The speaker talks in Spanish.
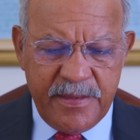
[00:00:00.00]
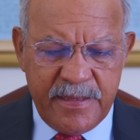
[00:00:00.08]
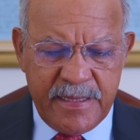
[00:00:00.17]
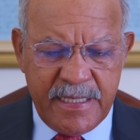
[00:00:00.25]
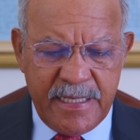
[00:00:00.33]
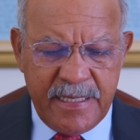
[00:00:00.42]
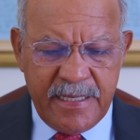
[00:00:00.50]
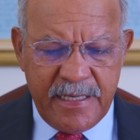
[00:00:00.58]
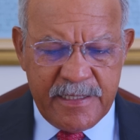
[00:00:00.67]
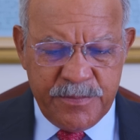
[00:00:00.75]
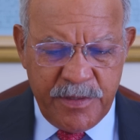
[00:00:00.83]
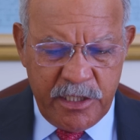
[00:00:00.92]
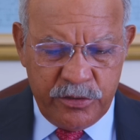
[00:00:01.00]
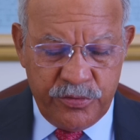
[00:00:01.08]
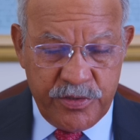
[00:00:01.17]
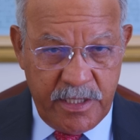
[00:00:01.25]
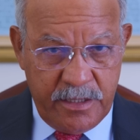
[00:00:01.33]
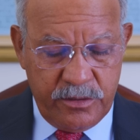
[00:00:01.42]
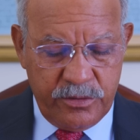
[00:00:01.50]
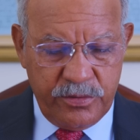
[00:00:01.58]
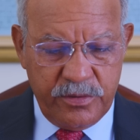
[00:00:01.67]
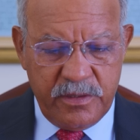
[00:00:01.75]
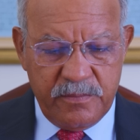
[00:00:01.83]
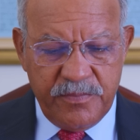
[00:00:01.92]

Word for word: del Espíritu Santo.